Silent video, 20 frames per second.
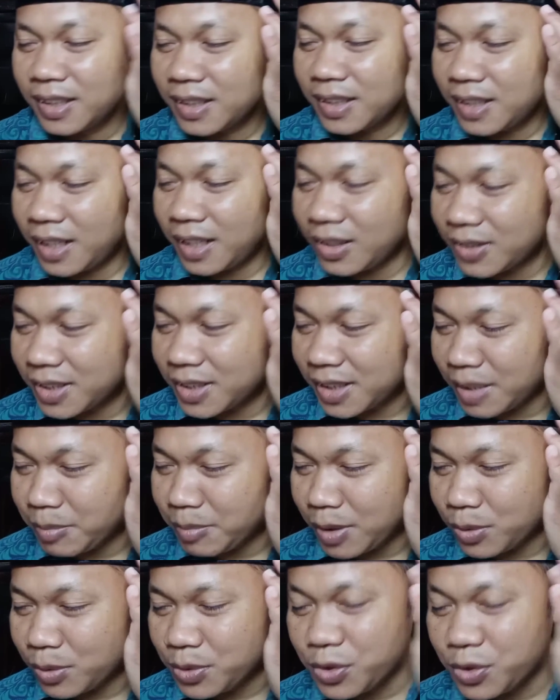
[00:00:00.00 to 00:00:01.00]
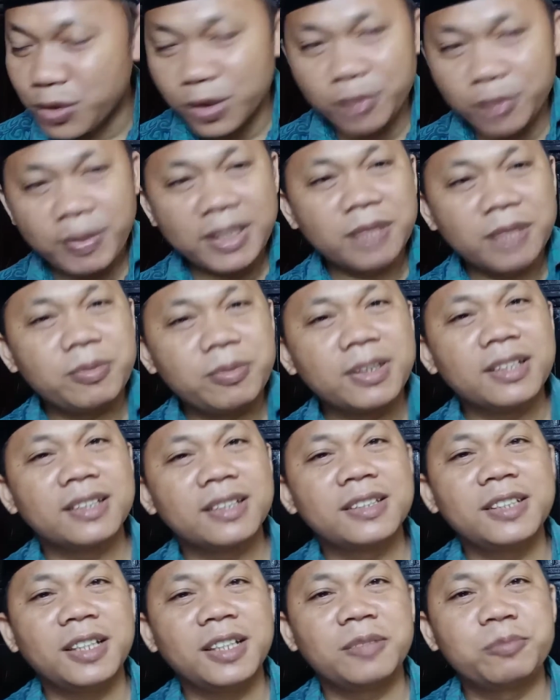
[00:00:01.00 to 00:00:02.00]
Kalau kita merujuk kepada
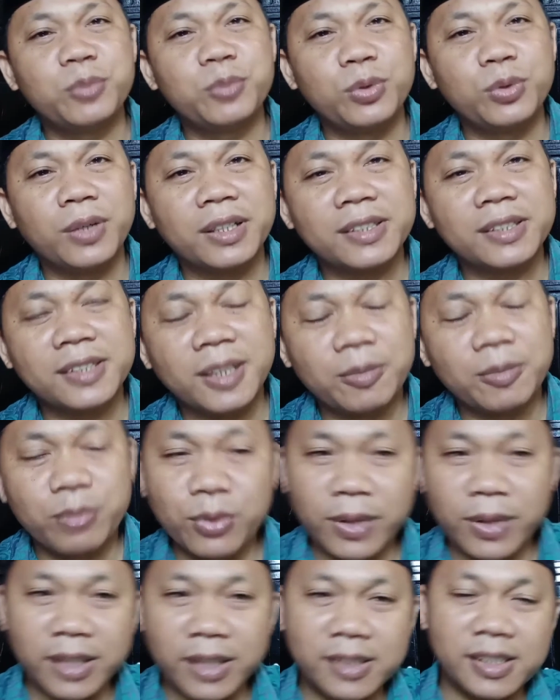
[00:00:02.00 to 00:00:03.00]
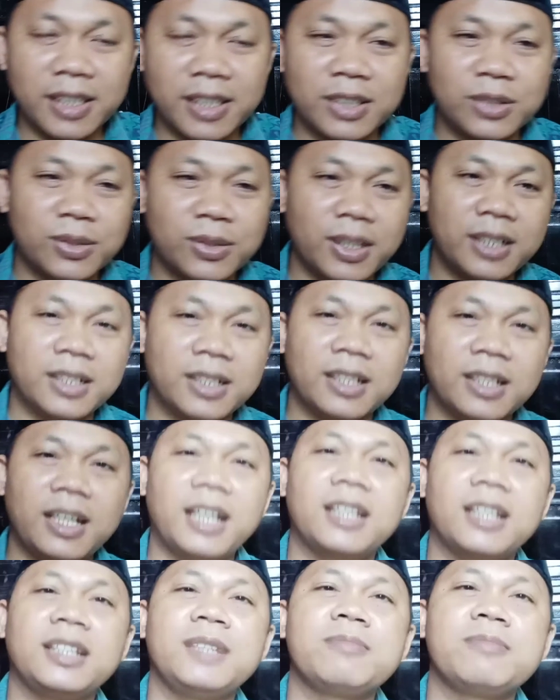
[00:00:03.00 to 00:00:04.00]
pengertian puasa, puasa itu adalah
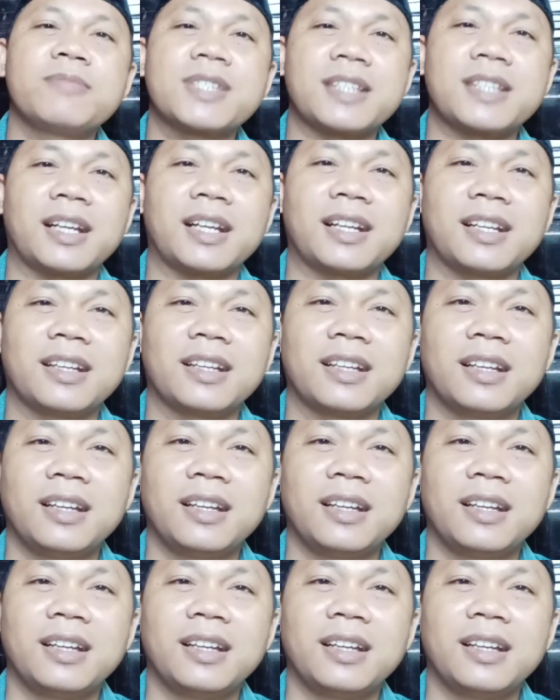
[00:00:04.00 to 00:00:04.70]
al-imsak.